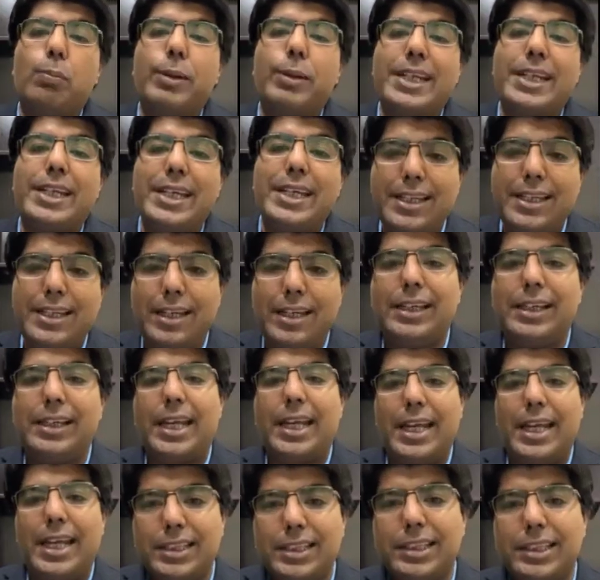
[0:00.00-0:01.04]
को मटेरियल
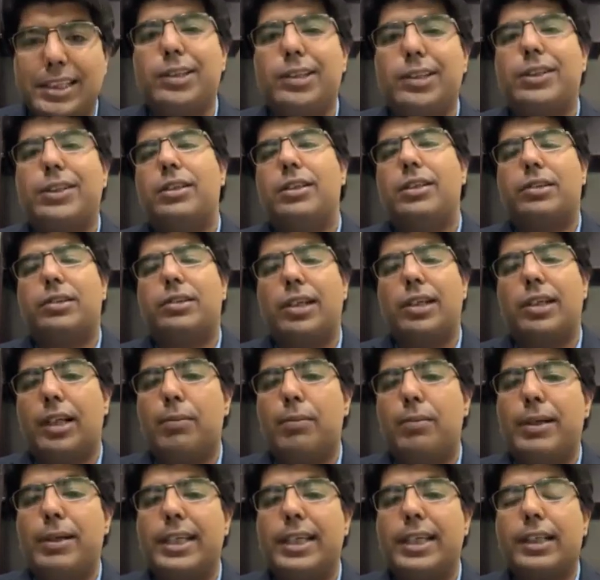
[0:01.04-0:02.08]
गेन्स की शक्ल
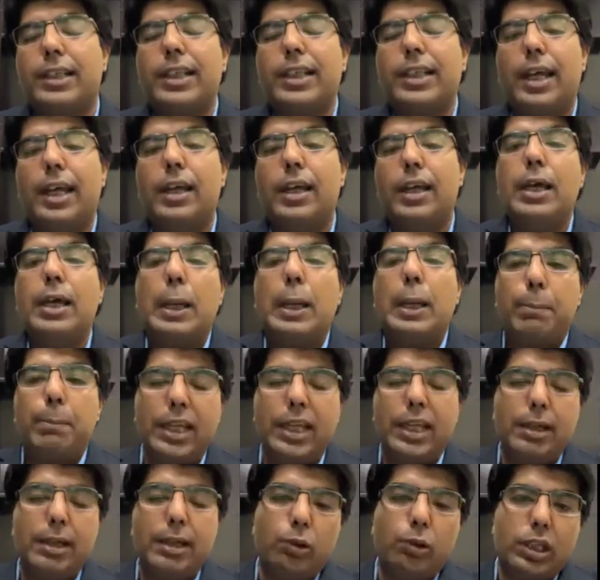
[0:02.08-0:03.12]
में देखते हैं
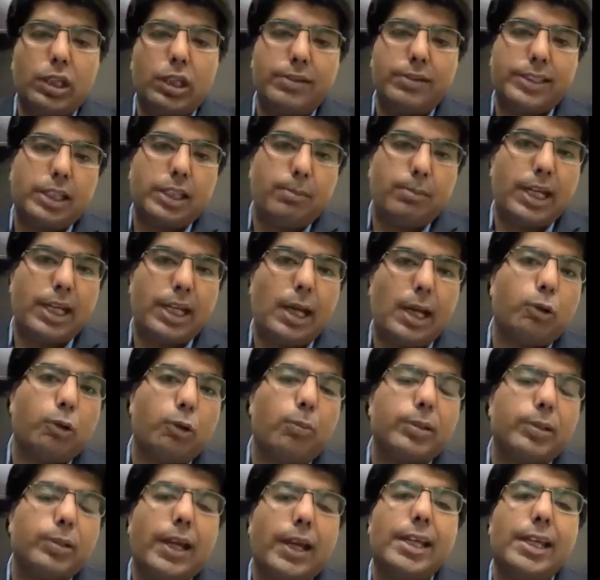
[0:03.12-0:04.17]
मेरी मोटिवेशन मैंने आपको
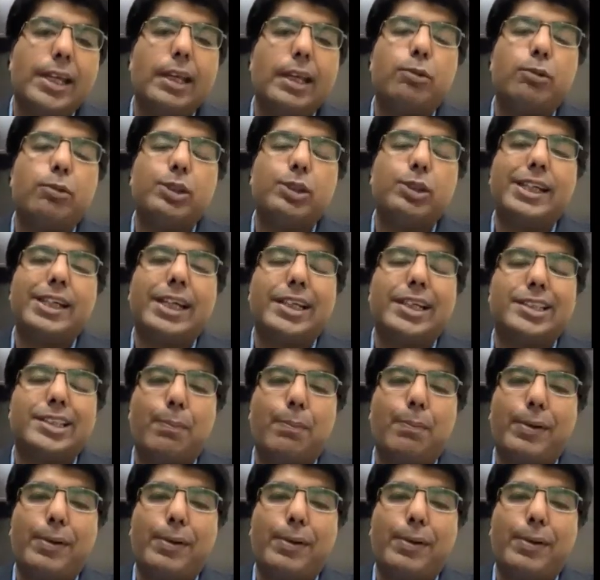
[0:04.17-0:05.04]
बताई कि मुझे एक ऐसा